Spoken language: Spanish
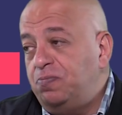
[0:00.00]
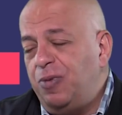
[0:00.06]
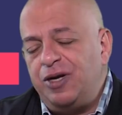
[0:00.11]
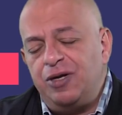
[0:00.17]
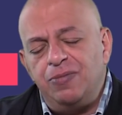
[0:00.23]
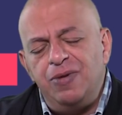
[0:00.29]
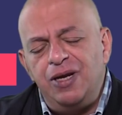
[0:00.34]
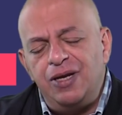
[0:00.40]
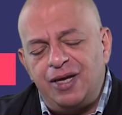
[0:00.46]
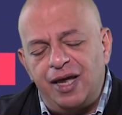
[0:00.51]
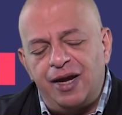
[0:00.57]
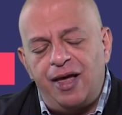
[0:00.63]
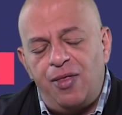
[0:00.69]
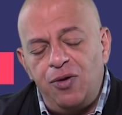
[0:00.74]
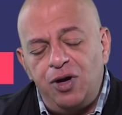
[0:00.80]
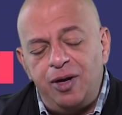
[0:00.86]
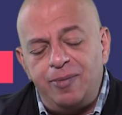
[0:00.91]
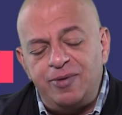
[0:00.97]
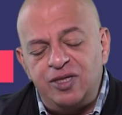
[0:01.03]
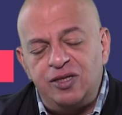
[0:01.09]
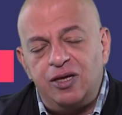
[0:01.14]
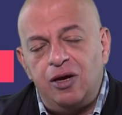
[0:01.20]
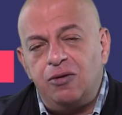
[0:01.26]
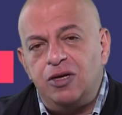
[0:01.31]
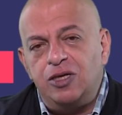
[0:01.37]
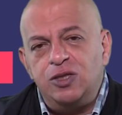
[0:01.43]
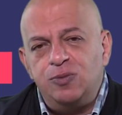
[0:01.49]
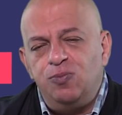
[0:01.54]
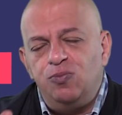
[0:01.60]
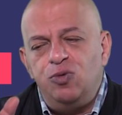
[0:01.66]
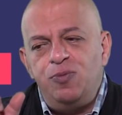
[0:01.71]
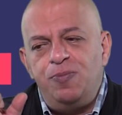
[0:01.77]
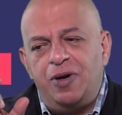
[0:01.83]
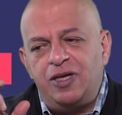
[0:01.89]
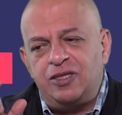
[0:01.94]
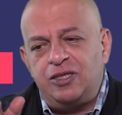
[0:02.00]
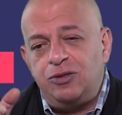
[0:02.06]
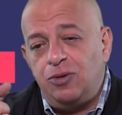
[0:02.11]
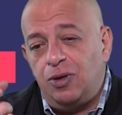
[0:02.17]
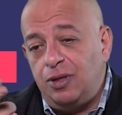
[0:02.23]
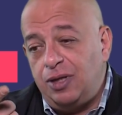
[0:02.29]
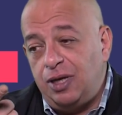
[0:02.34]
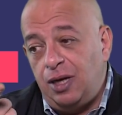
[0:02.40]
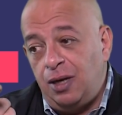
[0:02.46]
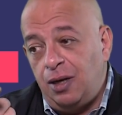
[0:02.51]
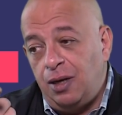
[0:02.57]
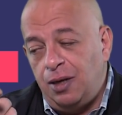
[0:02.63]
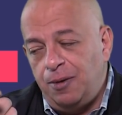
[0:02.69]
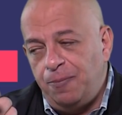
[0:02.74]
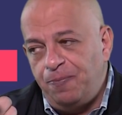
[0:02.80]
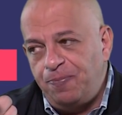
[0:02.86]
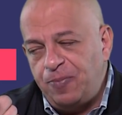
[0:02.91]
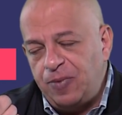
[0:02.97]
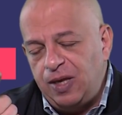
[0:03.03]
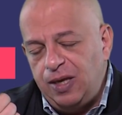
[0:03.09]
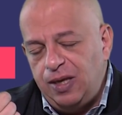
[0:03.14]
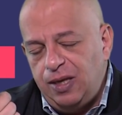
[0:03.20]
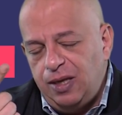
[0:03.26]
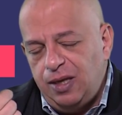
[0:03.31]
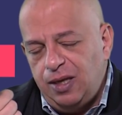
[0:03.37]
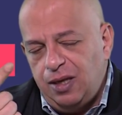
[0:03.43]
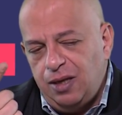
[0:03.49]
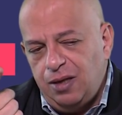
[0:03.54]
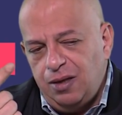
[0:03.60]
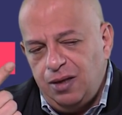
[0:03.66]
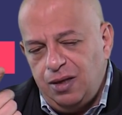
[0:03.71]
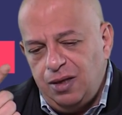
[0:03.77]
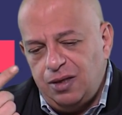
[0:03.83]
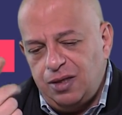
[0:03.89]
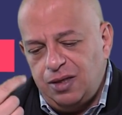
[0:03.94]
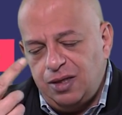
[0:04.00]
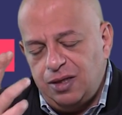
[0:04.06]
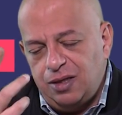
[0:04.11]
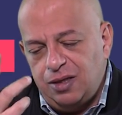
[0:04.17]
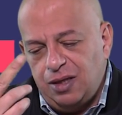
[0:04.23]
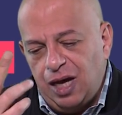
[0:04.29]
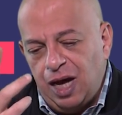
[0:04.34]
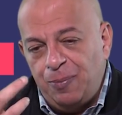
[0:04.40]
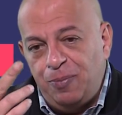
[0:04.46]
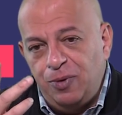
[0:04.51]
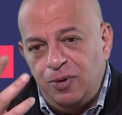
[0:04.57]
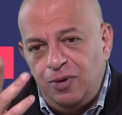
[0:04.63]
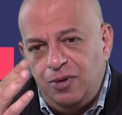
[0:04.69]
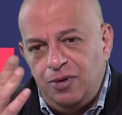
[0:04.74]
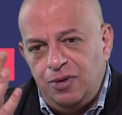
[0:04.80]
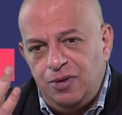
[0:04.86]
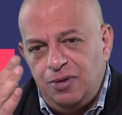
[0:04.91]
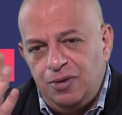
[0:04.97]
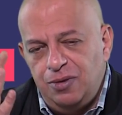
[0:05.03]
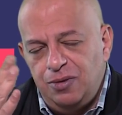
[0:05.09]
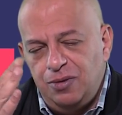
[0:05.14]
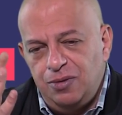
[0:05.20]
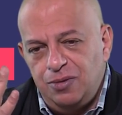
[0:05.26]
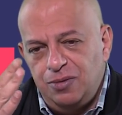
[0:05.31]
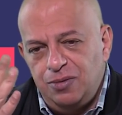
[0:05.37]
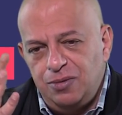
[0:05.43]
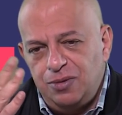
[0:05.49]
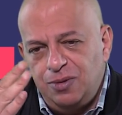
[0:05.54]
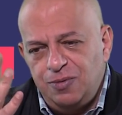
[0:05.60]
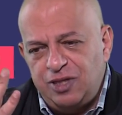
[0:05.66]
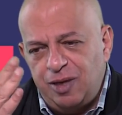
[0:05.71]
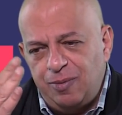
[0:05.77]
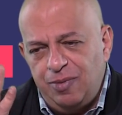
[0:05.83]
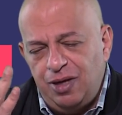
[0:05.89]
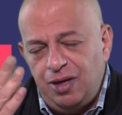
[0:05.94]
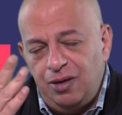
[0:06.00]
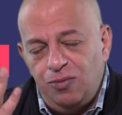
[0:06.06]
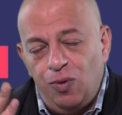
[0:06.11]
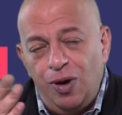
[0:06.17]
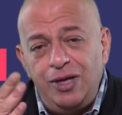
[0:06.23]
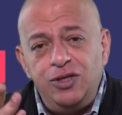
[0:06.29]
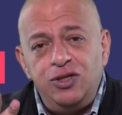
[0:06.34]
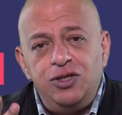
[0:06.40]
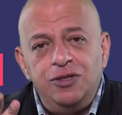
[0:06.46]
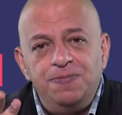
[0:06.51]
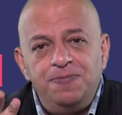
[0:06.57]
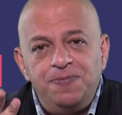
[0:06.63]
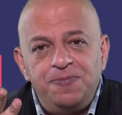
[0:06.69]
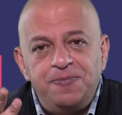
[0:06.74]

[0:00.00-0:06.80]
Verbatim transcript: Bueno, el cargador que presentaron es muy parecido al del eh, Apple, ¿cómo se llama? El Watch.